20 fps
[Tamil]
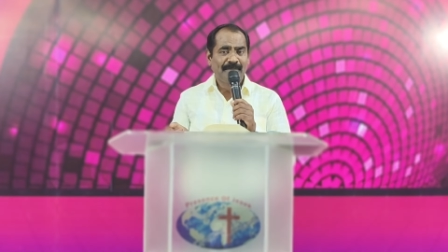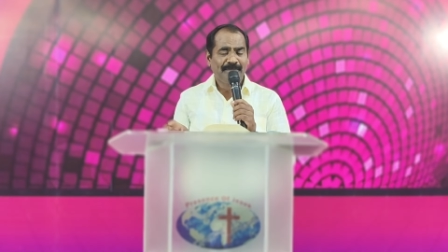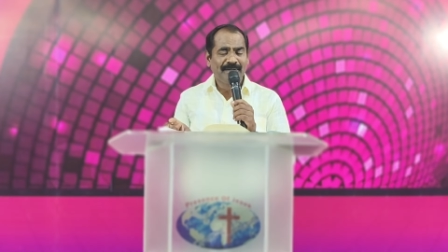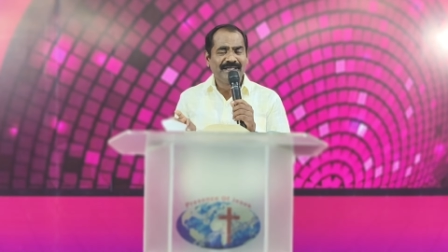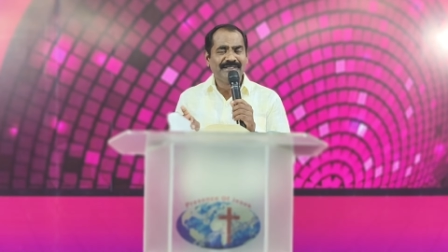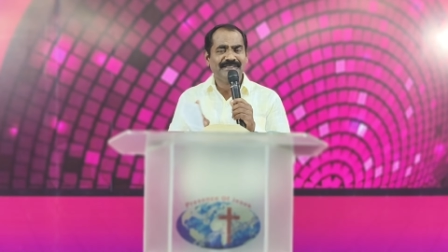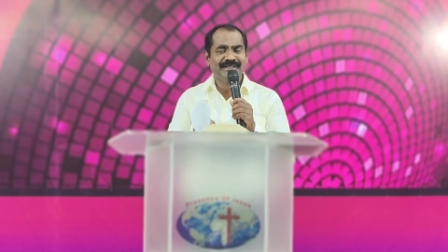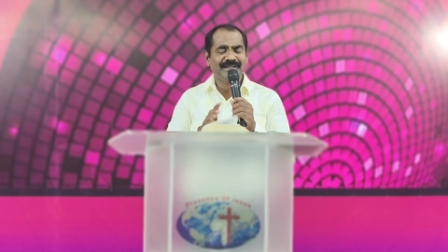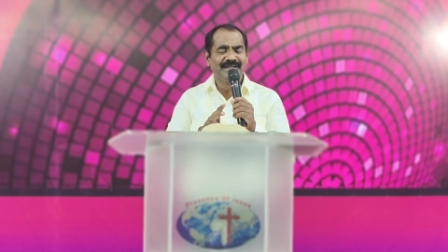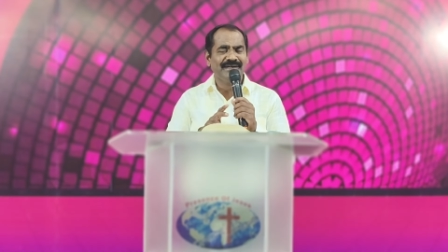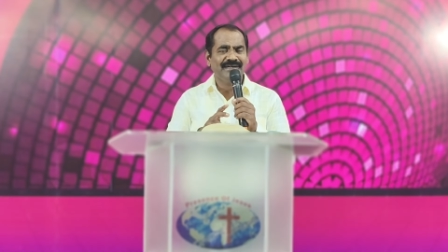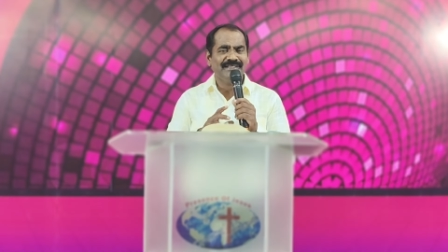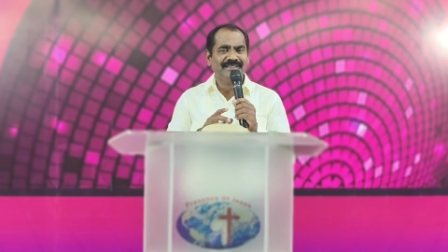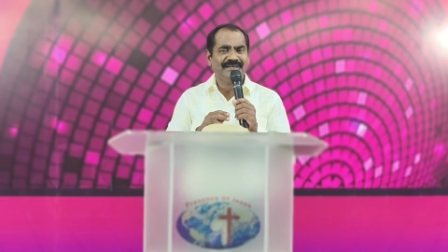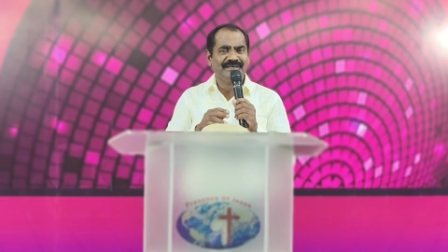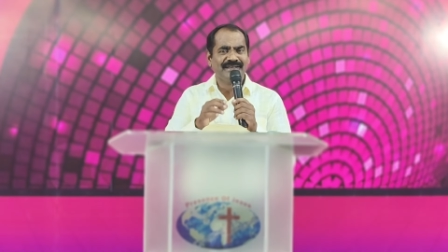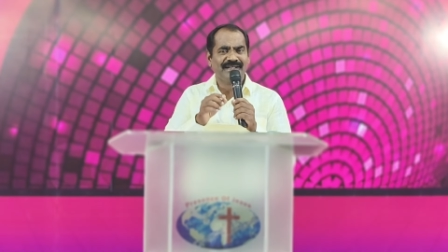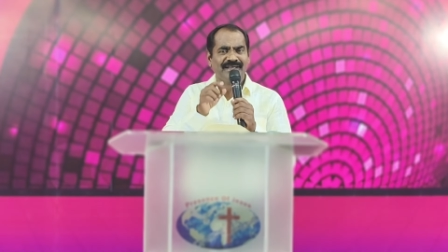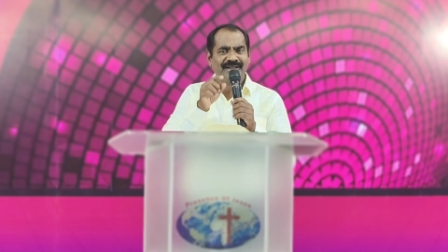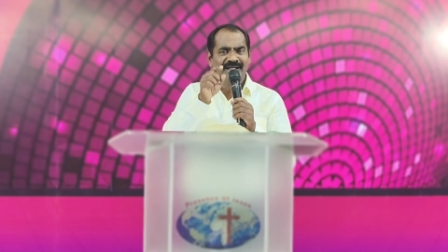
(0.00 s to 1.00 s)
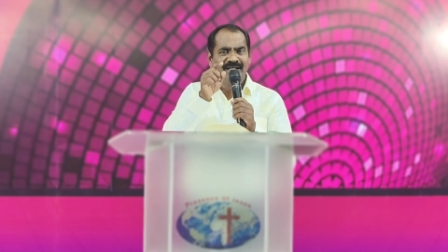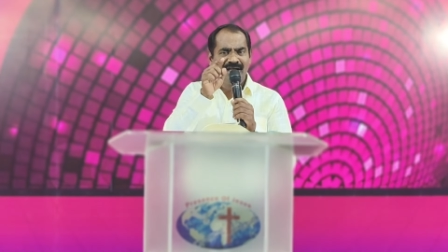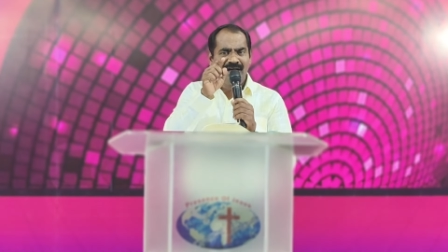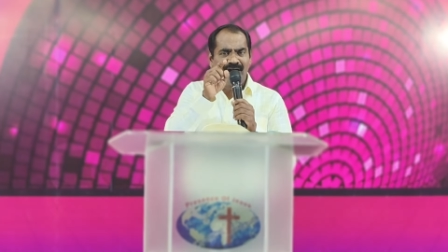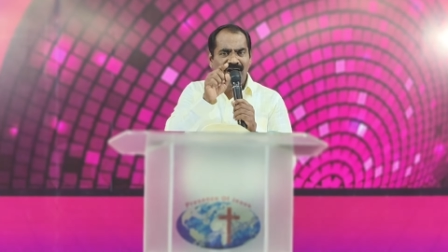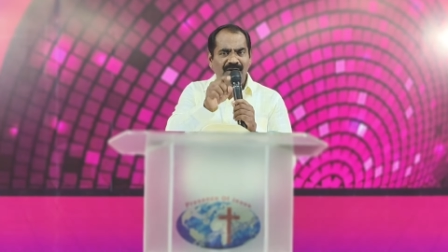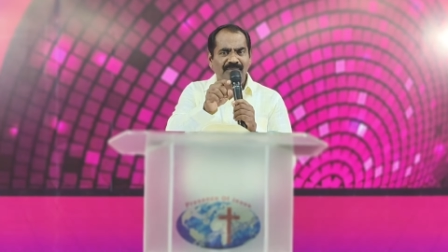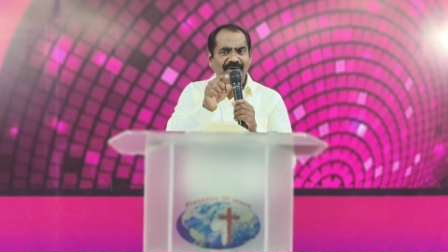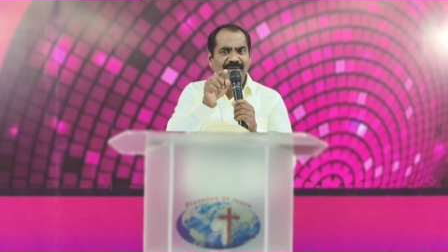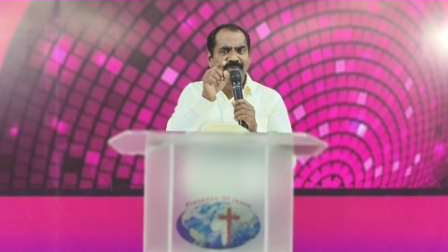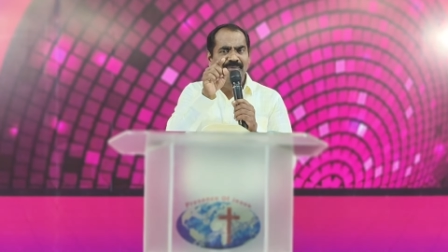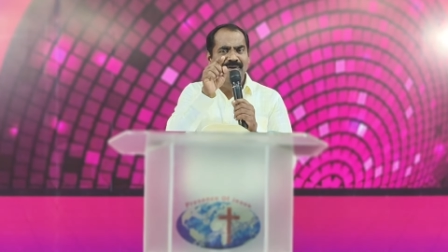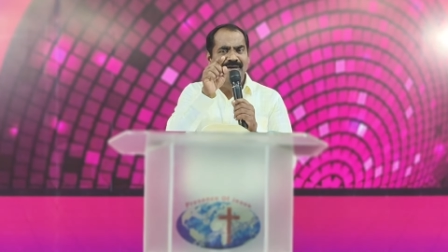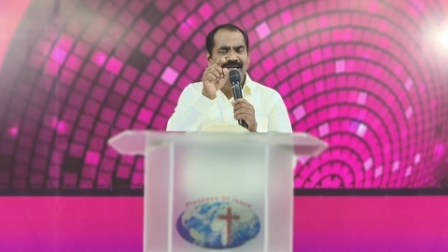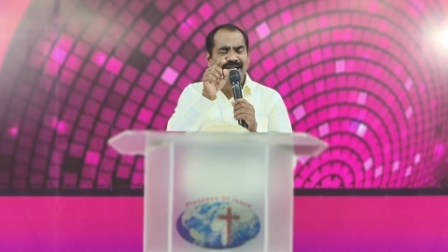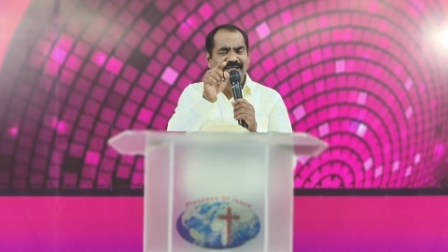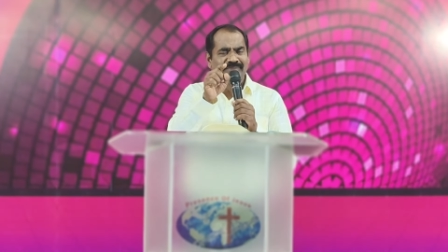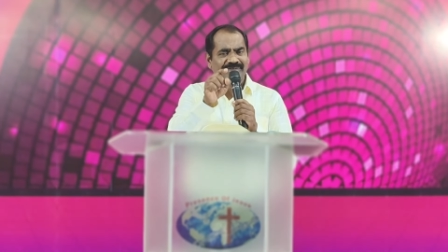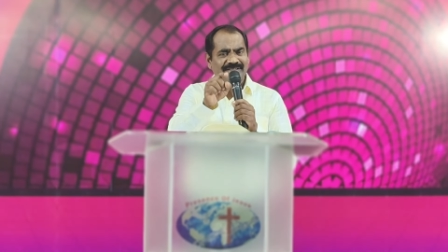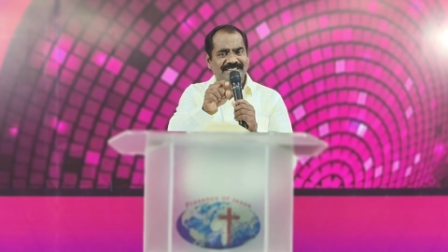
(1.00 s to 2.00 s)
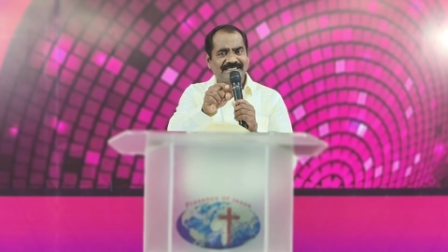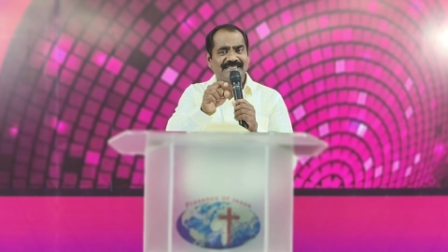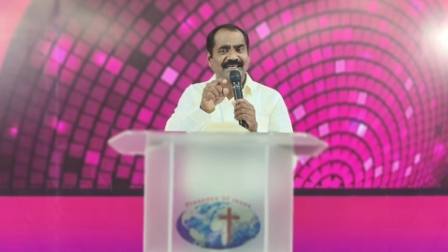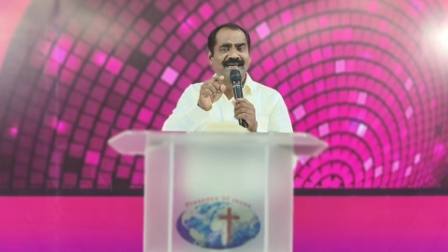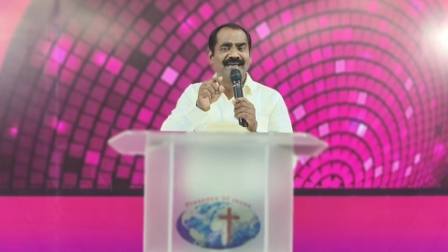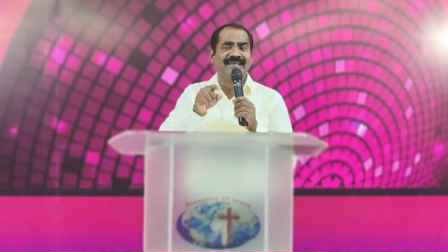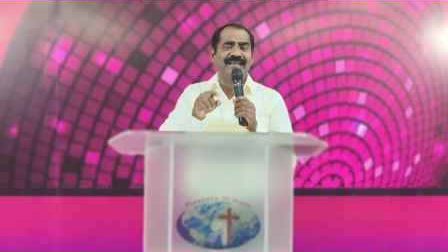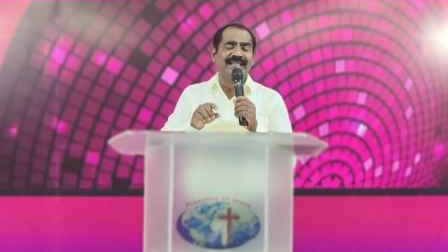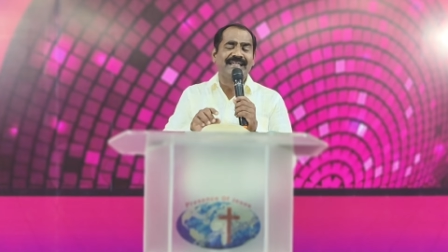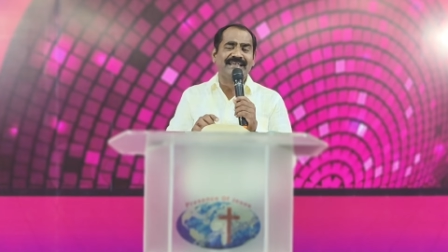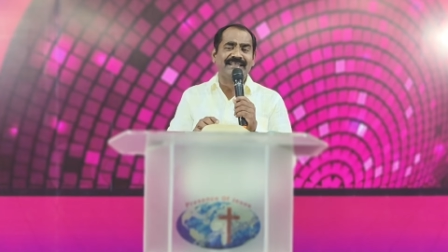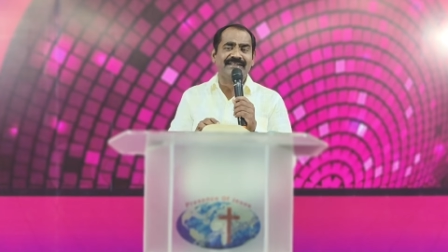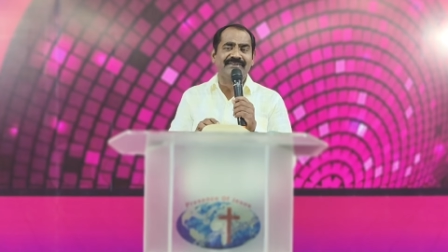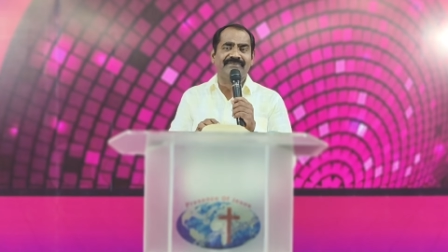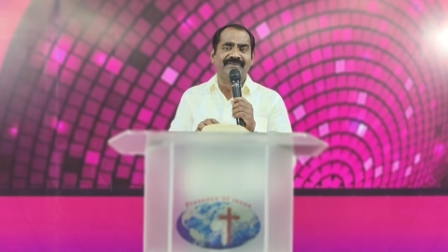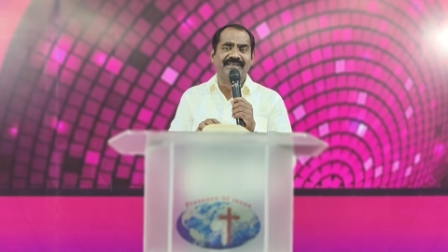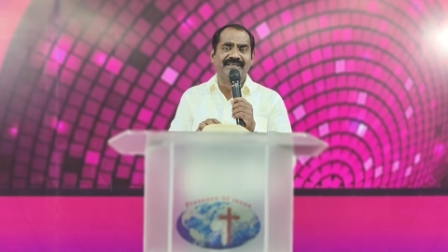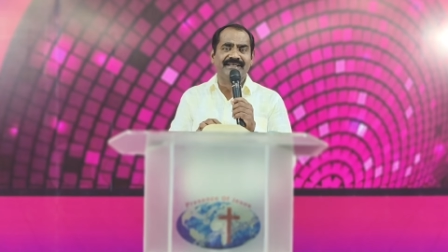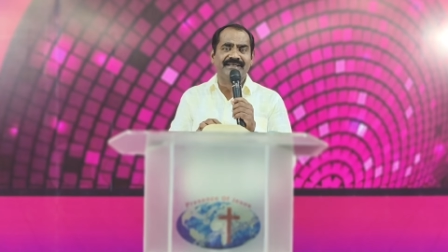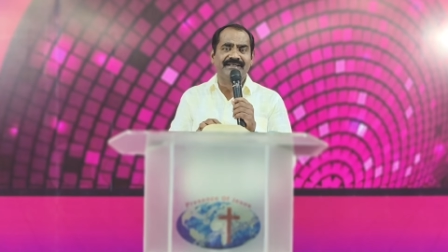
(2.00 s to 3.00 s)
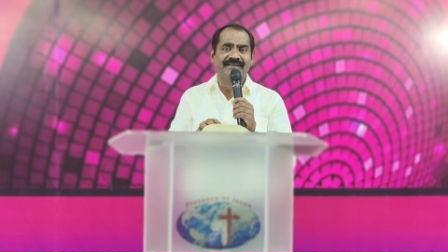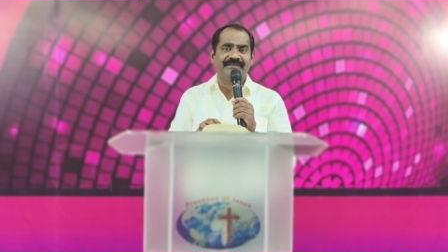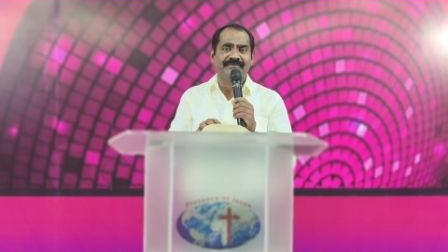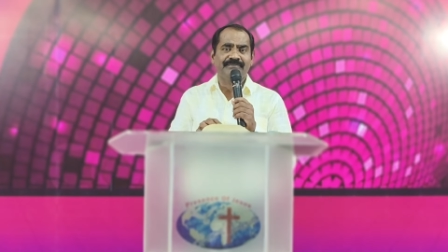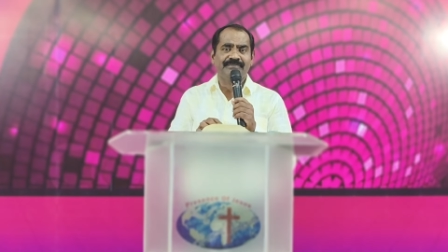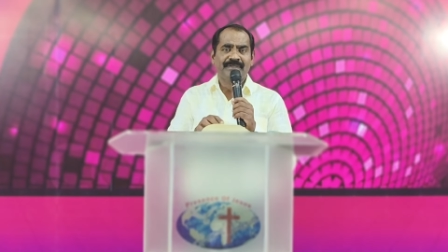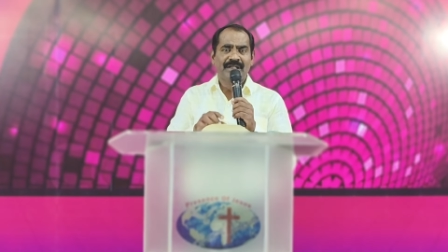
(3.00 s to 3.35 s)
பேதர் எழுதுகிறார் அவர் உங்களை விசாரிக்கிறவர்